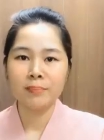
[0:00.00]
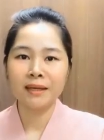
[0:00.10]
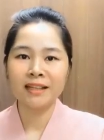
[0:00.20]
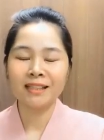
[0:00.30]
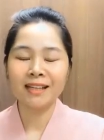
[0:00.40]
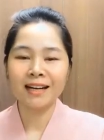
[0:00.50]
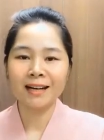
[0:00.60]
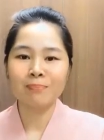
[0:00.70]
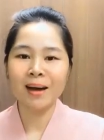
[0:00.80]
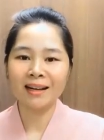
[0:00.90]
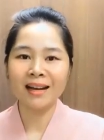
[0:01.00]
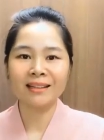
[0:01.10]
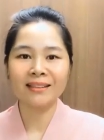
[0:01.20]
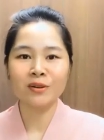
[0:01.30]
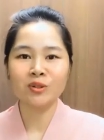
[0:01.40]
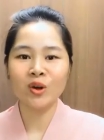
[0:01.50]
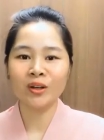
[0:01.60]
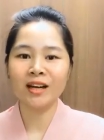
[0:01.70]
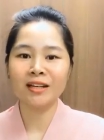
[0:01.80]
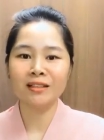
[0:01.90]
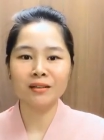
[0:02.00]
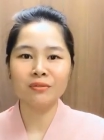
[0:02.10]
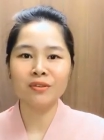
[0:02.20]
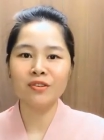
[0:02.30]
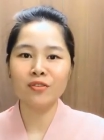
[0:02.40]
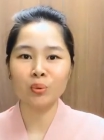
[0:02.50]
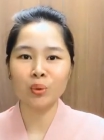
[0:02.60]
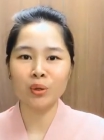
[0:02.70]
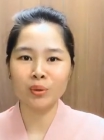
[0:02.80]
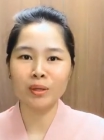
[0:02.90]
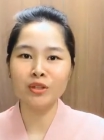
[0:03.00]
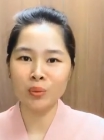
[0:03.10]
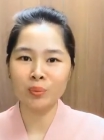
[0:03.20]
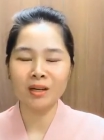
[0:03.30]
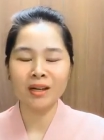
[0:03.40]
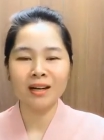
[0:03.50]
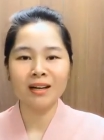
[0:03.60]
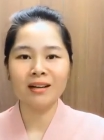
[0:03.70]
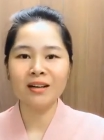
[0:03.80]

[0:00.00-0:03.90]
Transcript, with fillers: Chào mừng tất cả các bạn đang theo dõi kênh Tử Vi Phong Thủy Quỳnh Nhung.